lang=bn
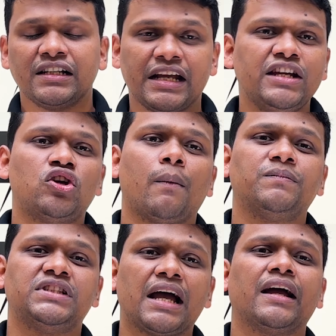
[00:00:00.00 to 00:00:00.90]
সেই সব
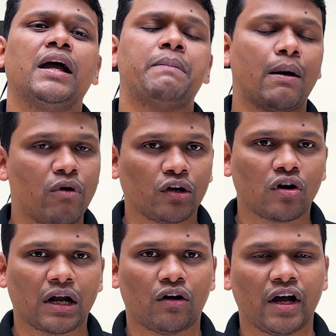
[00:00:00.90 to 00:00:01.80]
জায়গায় ব্যবহার
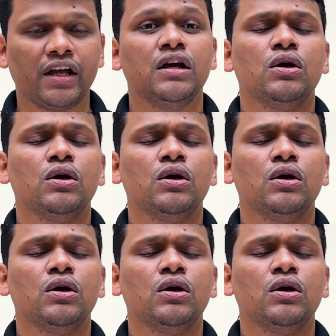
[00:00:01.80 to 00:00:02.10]
করা হয়